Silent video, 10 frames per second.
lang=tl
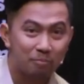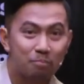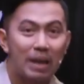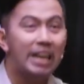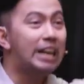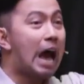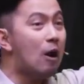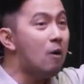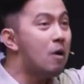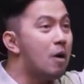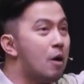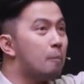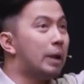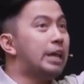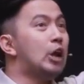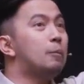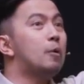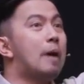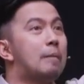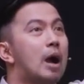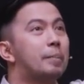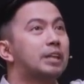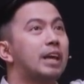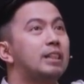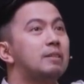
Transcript: Malinaw? Malinaw po ba mga kapatid?